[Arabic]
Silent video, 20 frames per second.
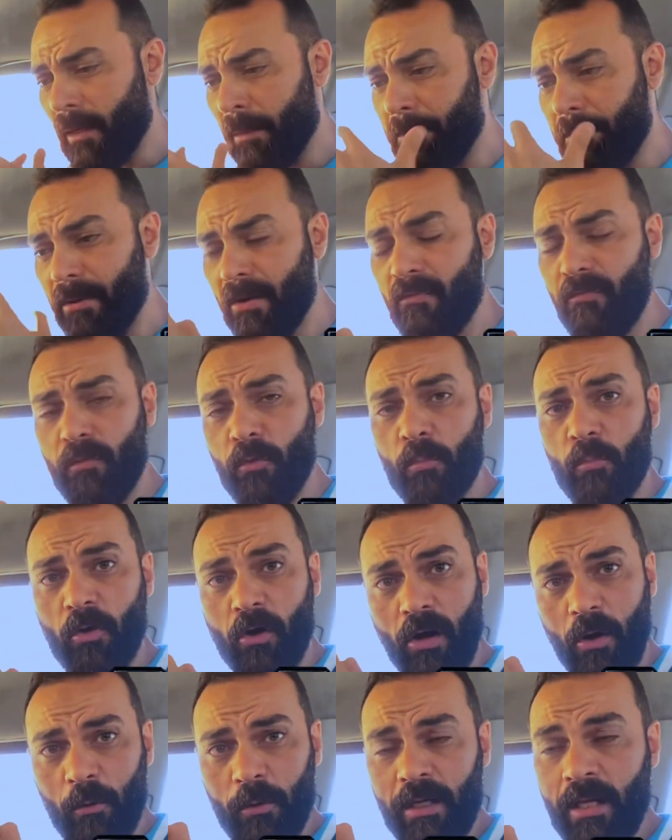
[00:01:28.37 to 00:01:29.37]
بيرفيوم
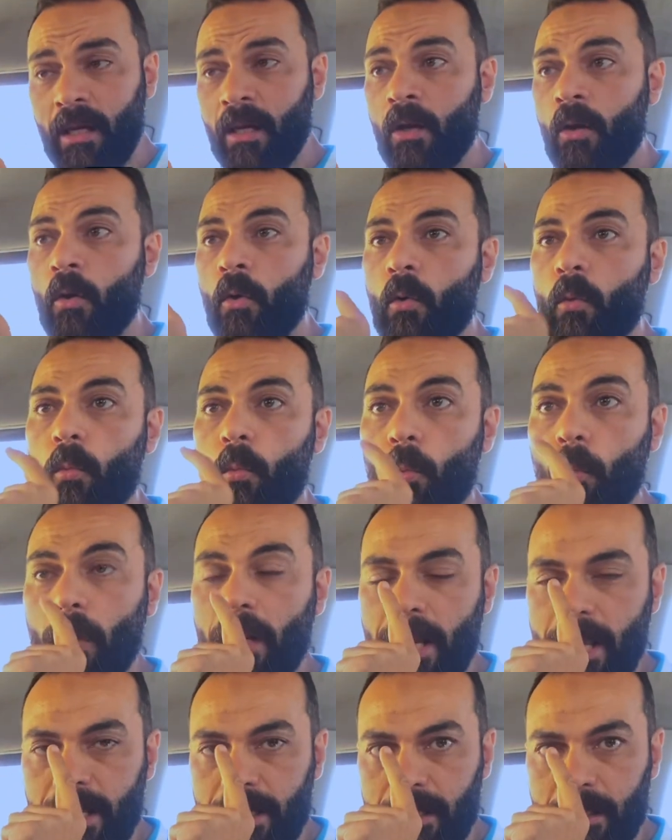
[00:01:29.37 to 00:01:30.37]
قوي
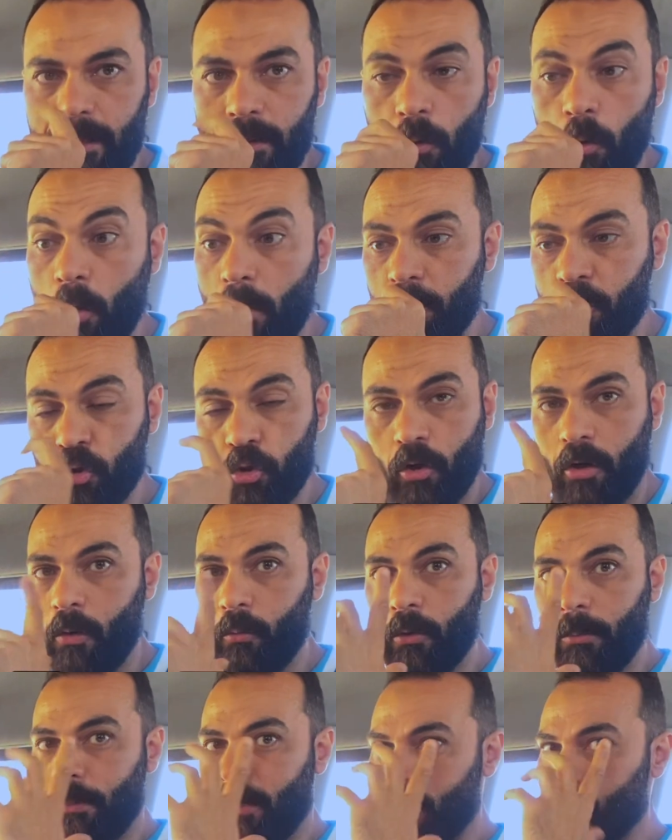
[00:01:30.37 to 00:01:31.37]
ولكن هو مش
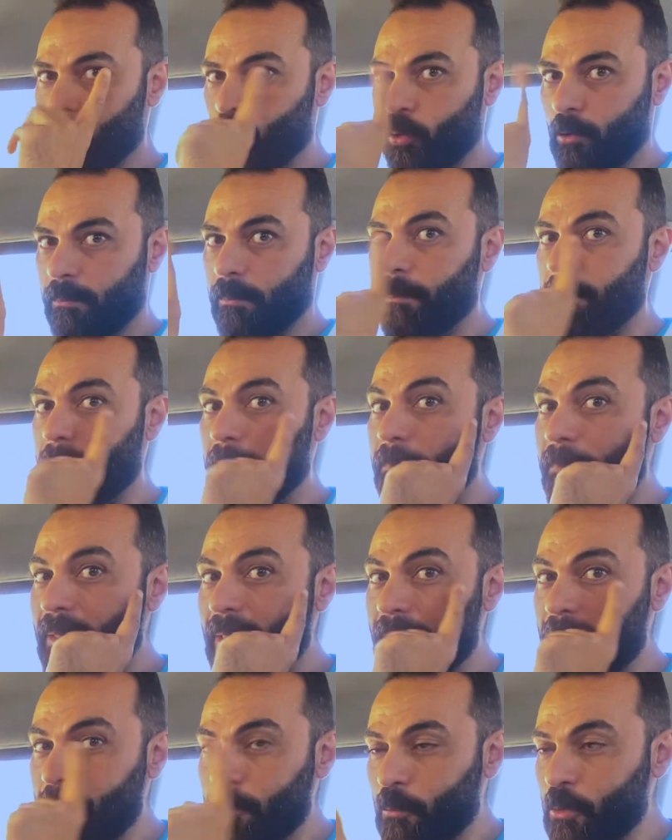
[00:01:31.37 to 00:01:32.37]
قوي برضه
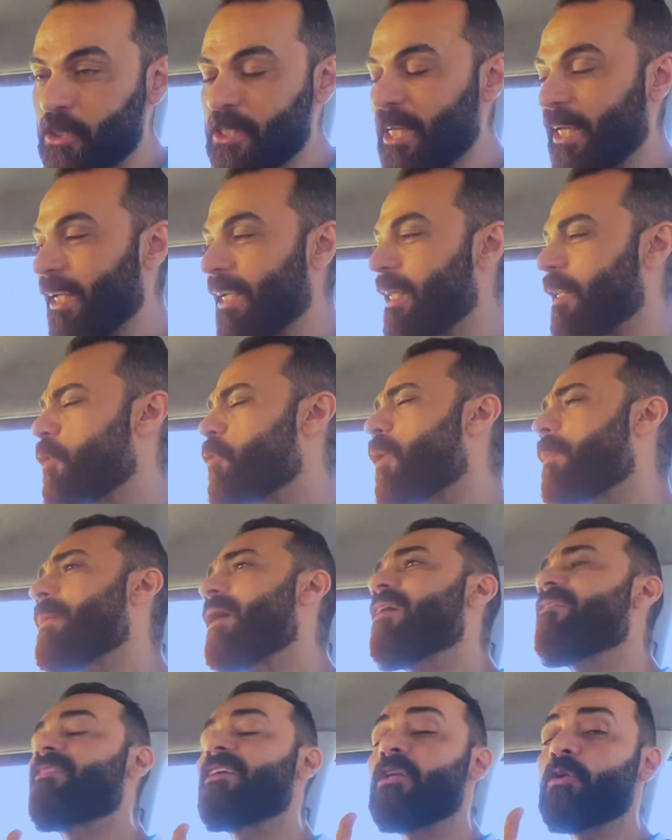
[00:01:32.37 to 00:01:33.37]
بالمزعج اللي هو
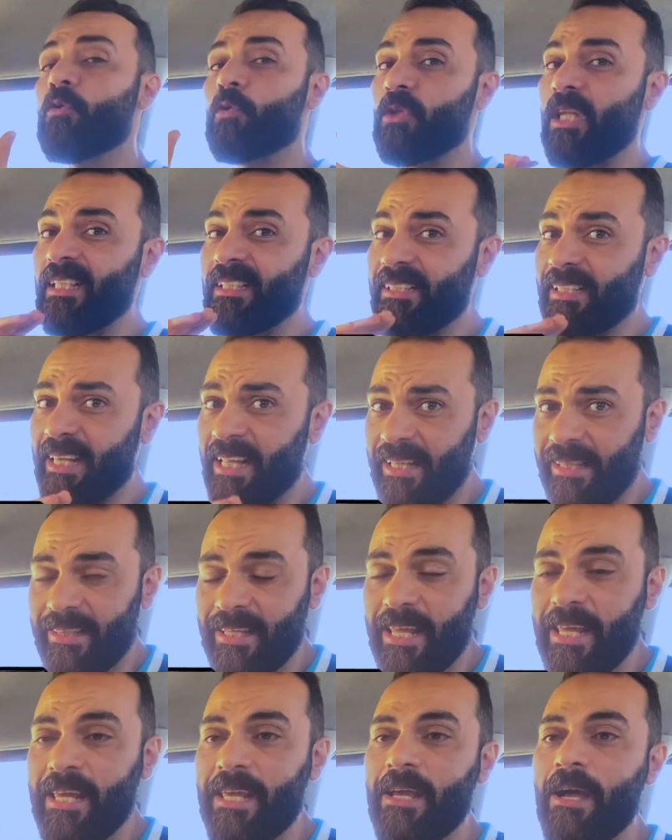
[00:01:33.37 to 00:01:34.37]
بقى فيه نوتات
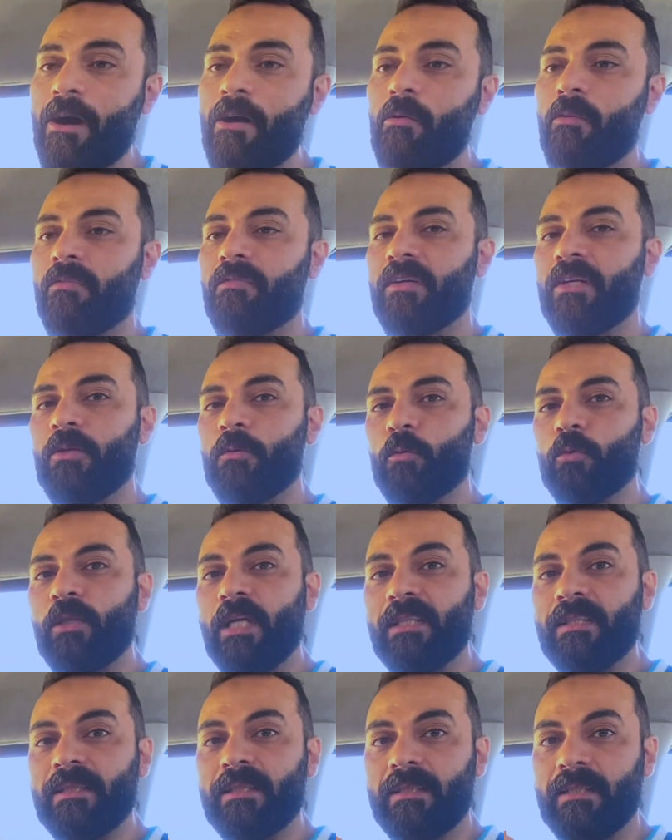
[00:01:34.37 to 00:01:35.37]
جلديه وفيه
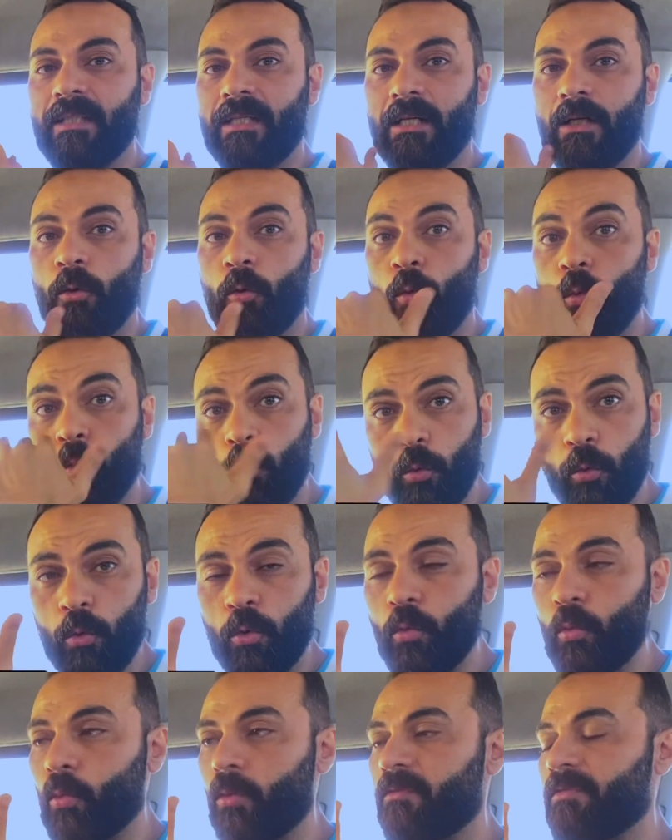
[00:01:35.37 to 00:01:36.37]
نوتات
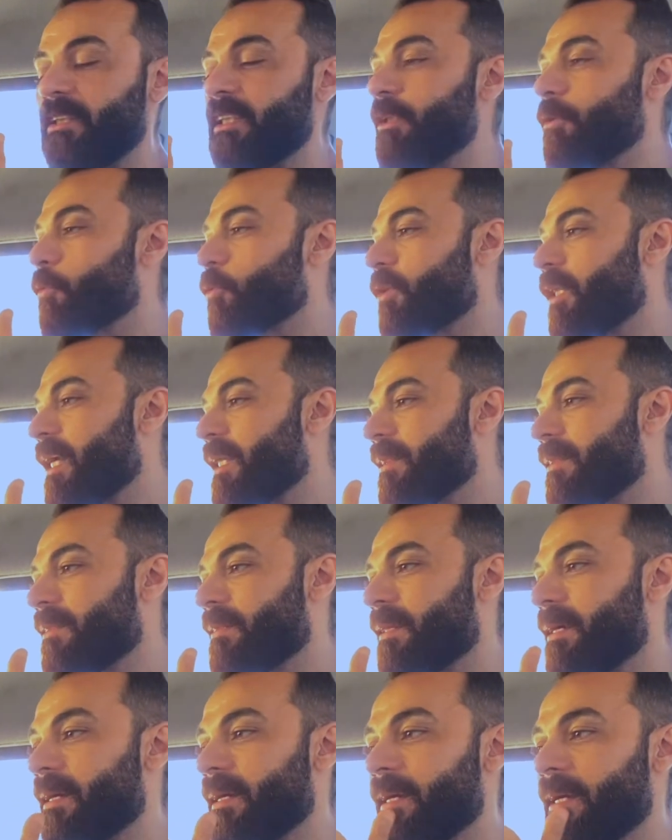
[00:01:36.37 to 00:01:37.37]
عود وفيه نوتات
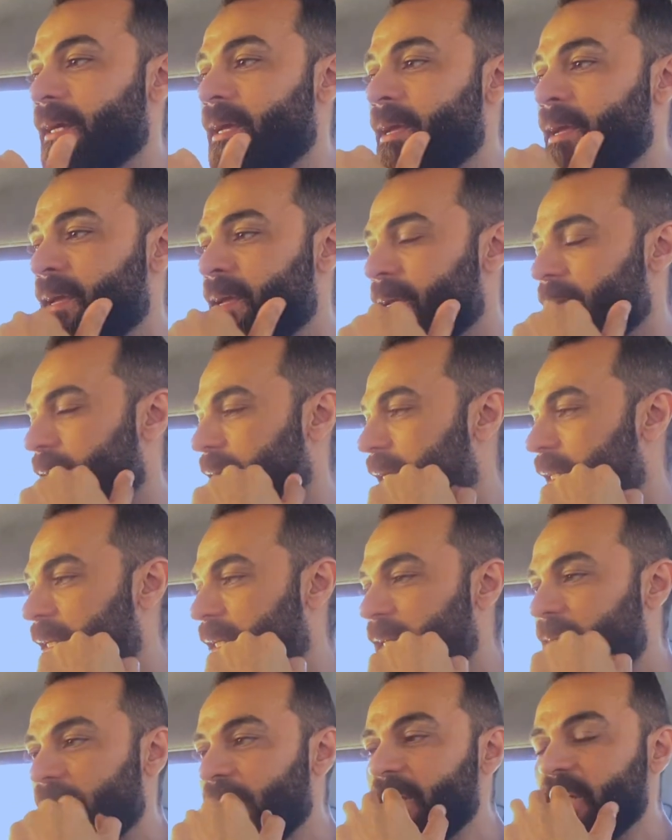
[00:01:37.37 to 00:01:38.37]
آه،
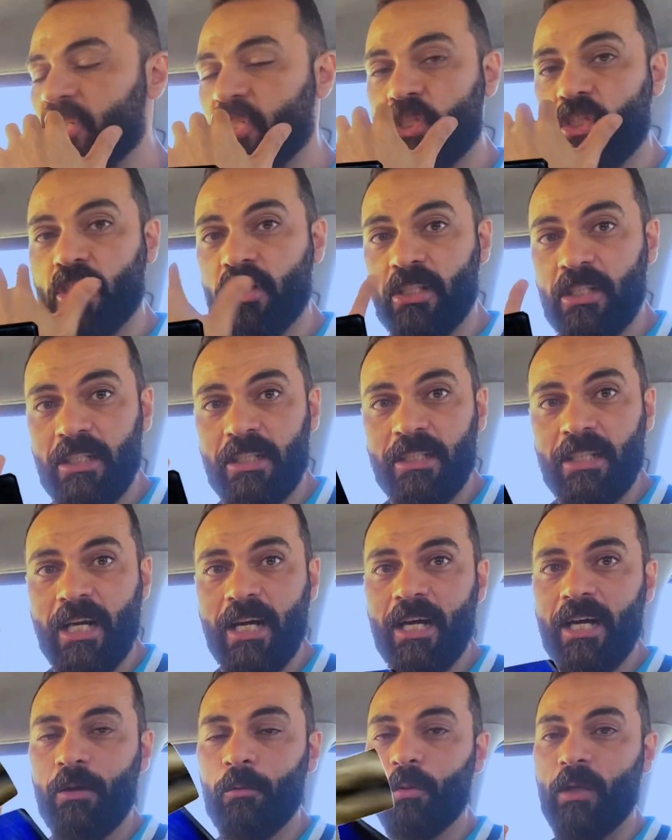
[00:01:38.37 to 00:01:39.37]
اللي هي
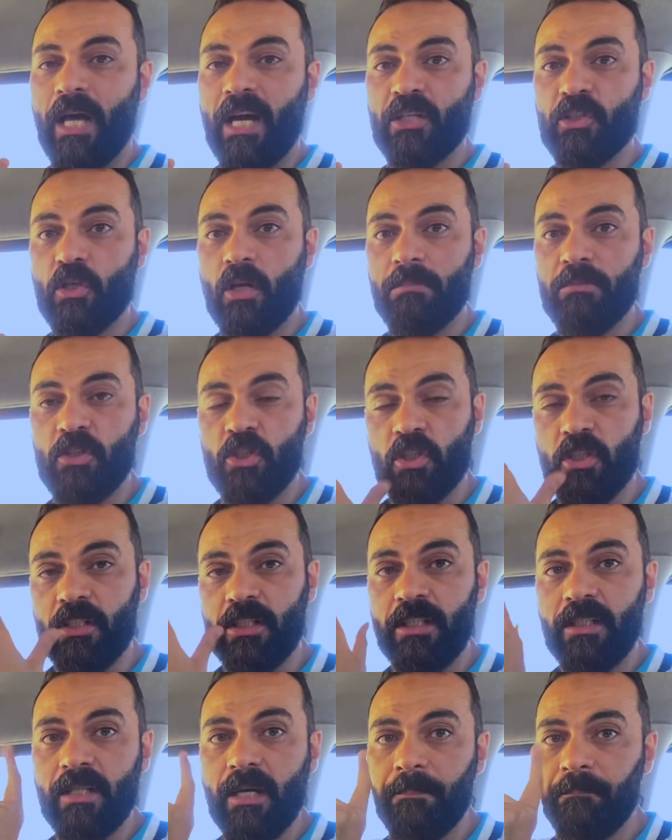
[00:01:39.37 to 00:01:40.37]
الشديده والاخشاب
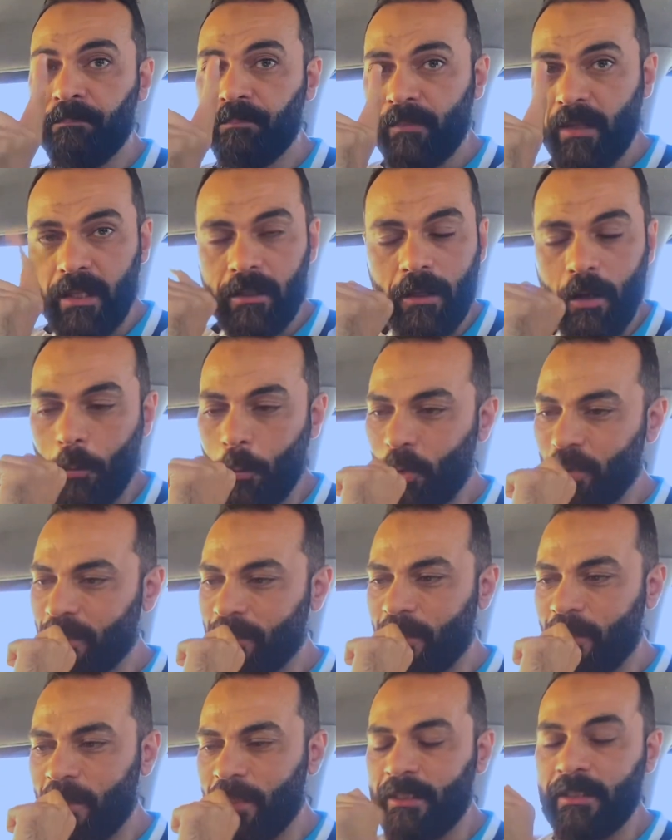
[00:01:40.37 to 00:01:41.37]
الشديده لا
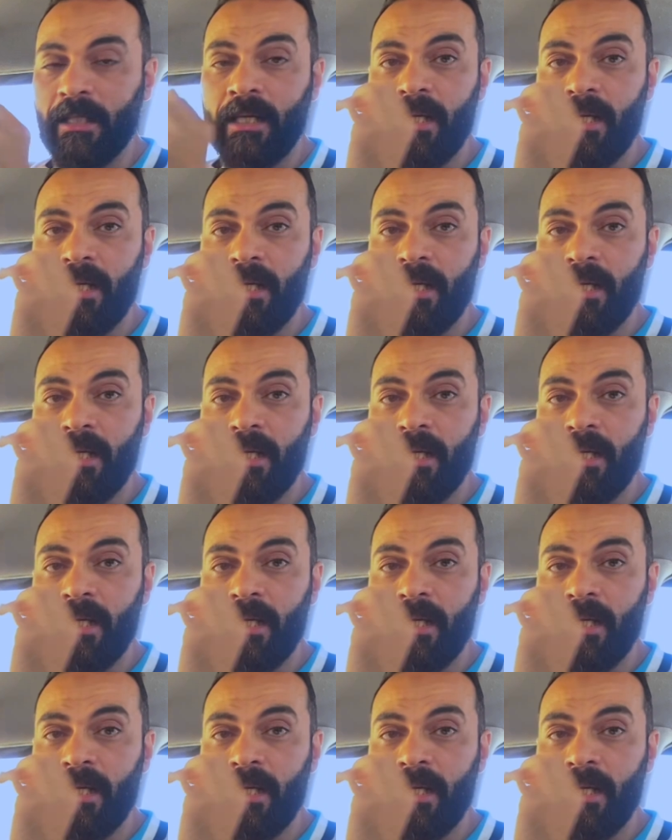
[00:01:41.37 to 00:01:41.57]
والله